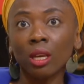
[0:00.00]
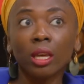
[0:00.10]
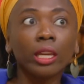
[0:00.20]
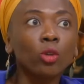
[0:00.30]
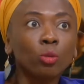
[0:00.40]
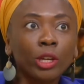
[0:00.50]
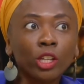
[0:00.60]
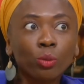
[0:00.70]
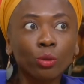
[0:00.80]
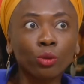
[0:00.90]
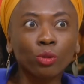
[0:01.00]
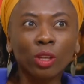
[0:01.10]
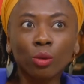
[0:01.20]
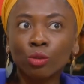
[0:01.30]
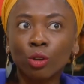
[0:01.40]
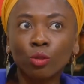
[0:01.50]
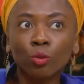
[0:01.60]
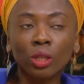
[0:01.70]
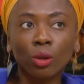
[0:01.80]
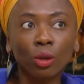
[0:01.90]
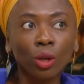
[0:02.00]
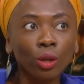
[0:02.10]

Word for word: et y compris, je pense que c'est aujourd'hui euh,